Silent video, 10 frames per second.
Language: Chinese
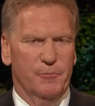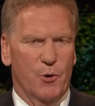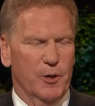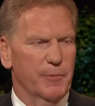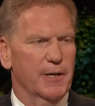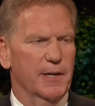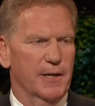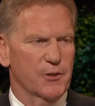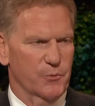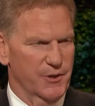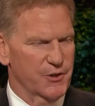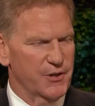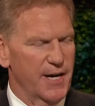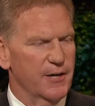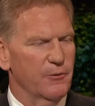这往往是见证
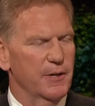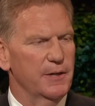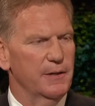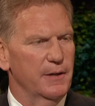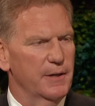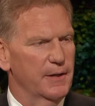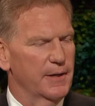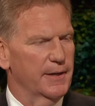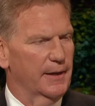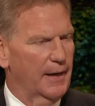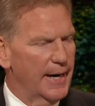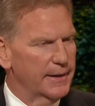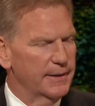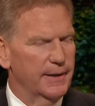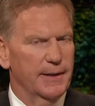开始的方式，得
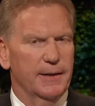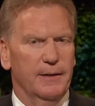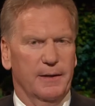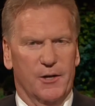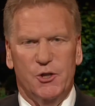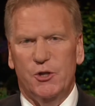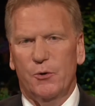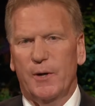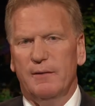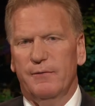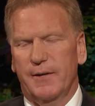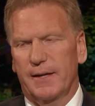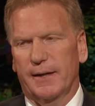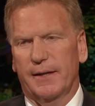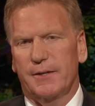到神圣、受启
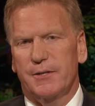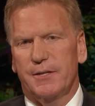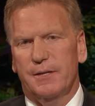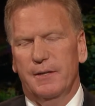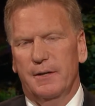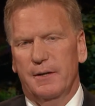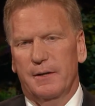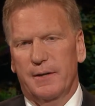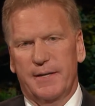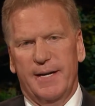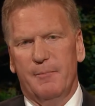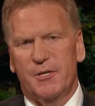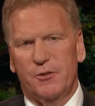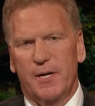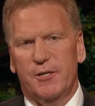发和确定的感觉，
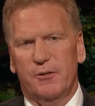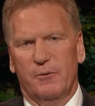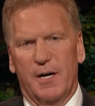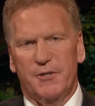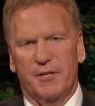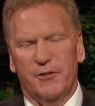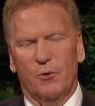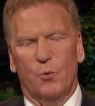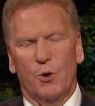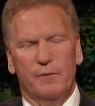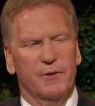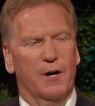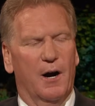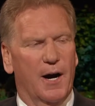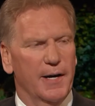向我们显
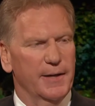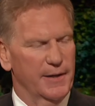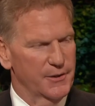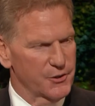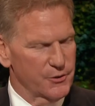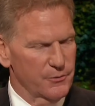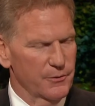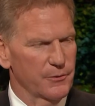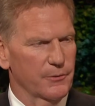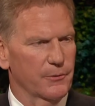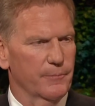明神的话是真实的。